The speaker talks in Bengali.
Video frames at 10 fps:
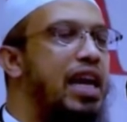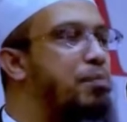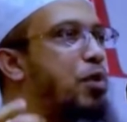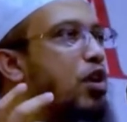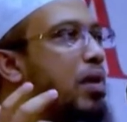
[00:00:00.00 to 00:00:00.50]

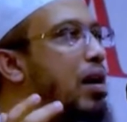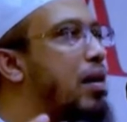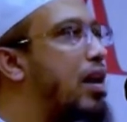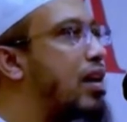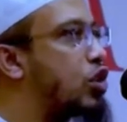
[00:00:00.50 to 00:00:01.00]
এরপরও
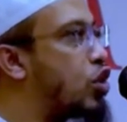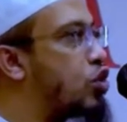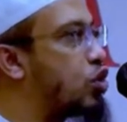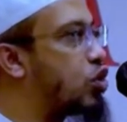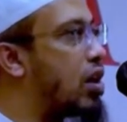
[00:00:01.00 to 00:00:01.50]
মারা
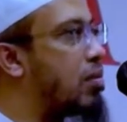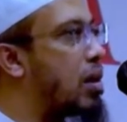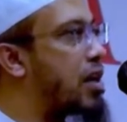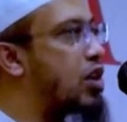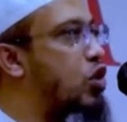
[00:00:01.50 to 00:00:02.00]
সন্তুষ্ট না
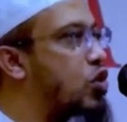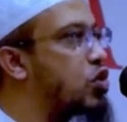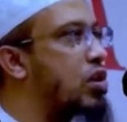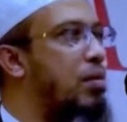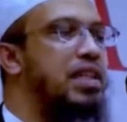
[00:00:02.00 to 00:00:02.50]
বাবারা
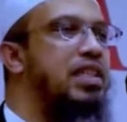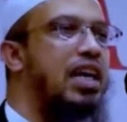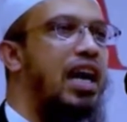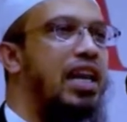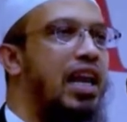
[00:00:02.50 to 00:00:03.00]
সন্তুষ্ট না বাচ্চা
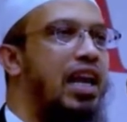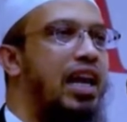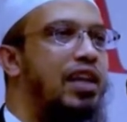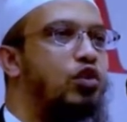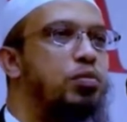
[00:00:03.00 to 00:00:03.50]
খায় না
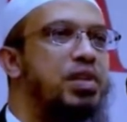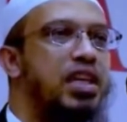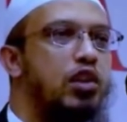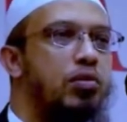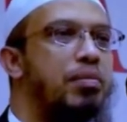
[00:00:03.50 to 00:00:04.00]
আর তুমি
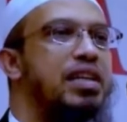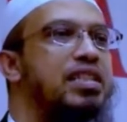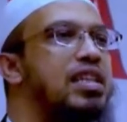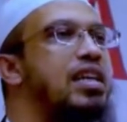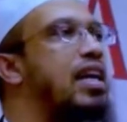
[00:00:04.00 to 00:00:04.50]
দেখি তোমার
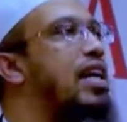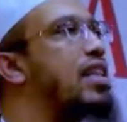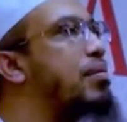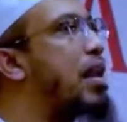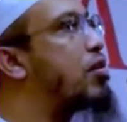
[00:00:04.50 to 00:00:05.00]
বাচ্চাদেরকে
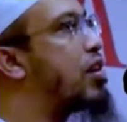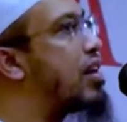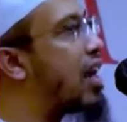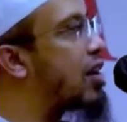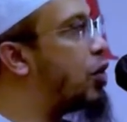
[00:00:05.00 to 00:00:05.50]
খেতে ভালো করে
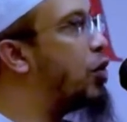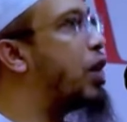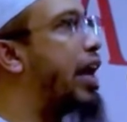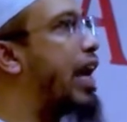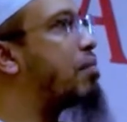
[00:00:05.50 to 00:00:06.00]
ডাকো
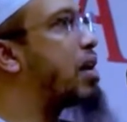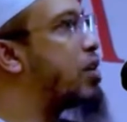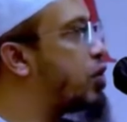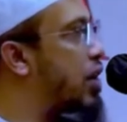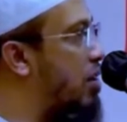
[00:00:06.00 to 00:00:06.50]
না একবার
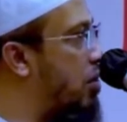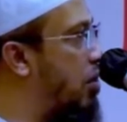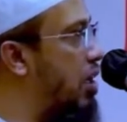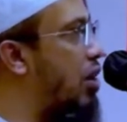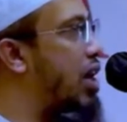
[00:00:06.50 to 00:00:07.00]
একটু ডাকো
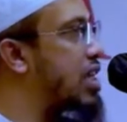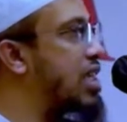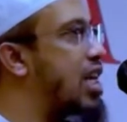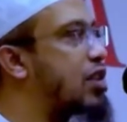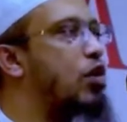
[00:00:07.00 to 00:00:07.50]
কেউ
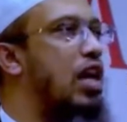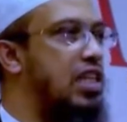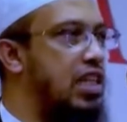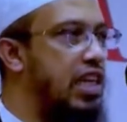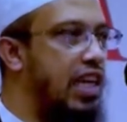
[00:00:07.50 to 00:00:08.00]
আসলে আসলো না
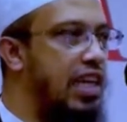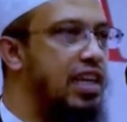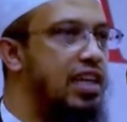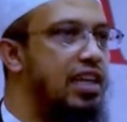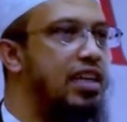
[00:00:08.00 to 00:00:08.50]
আসলে নাই
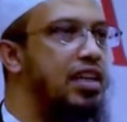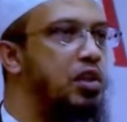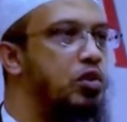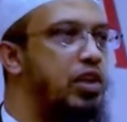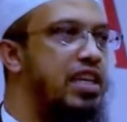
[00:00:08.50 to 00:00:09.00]

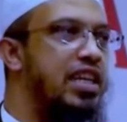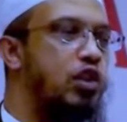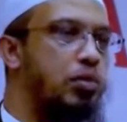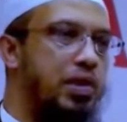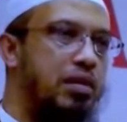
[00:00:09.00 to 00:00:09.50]
তো এটা
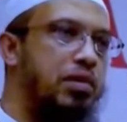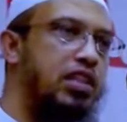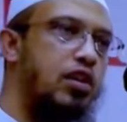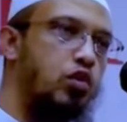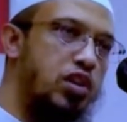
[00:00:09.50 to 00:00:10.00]
কি তোমাদের
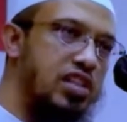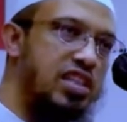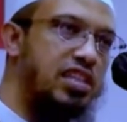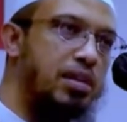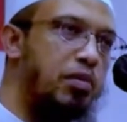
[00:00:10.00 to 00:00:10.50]
বাসার রুটিন
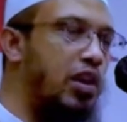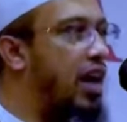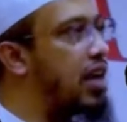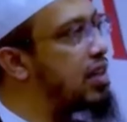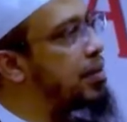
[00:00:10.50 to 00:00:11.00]
সিস্টেম বলে
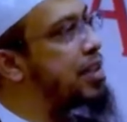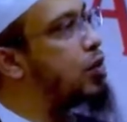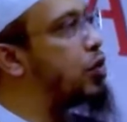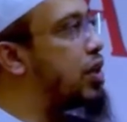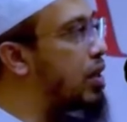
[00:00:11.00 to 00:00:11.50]
হ্যাঁ এটা আমাদের
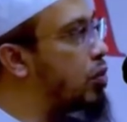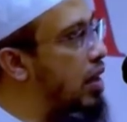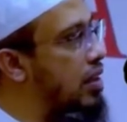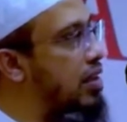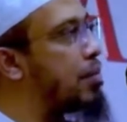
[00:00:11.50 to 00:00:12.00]
রুটিন
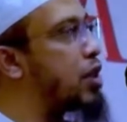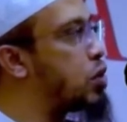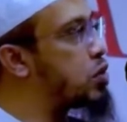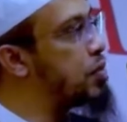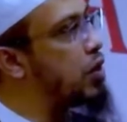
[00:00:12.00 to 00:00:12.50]
ওয়ার্ক আমরা
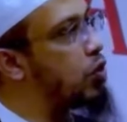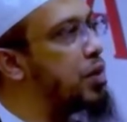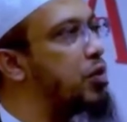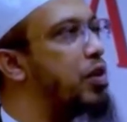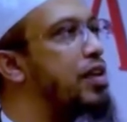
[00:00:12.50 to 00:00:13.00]
সবসময়
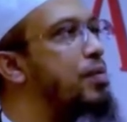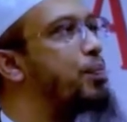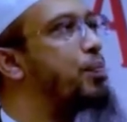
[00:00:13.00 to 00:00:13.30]
এরকমই করি